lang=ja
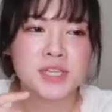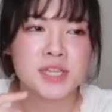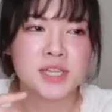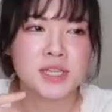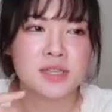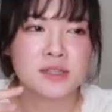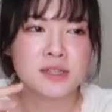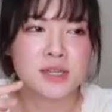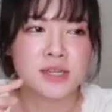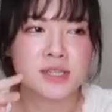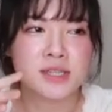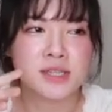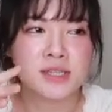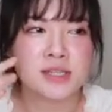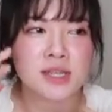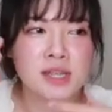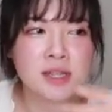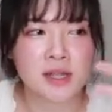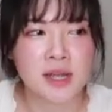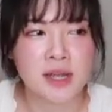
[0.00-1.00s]
囲気出し
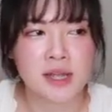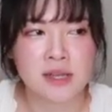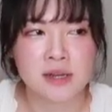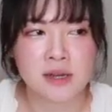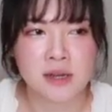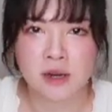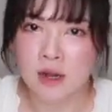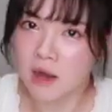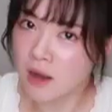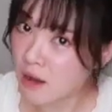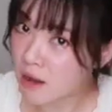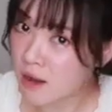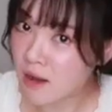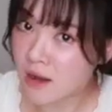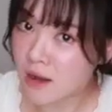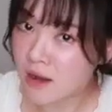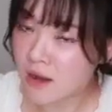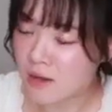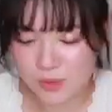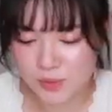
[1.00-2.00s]
てないから、
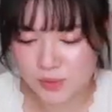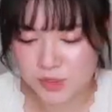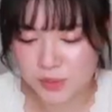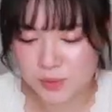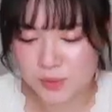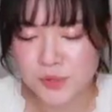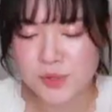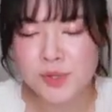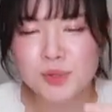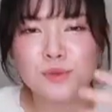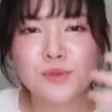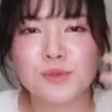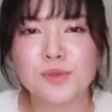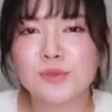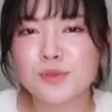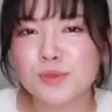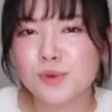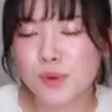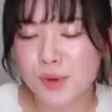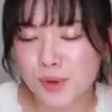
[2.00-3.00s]
自分だと
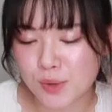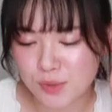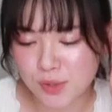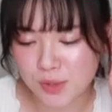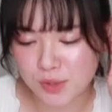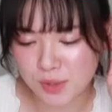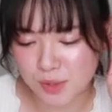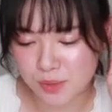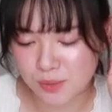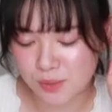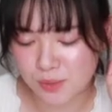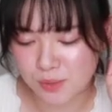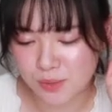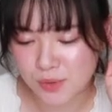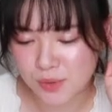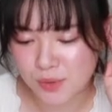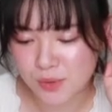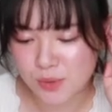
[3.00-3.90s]
全然わかんないんだけど、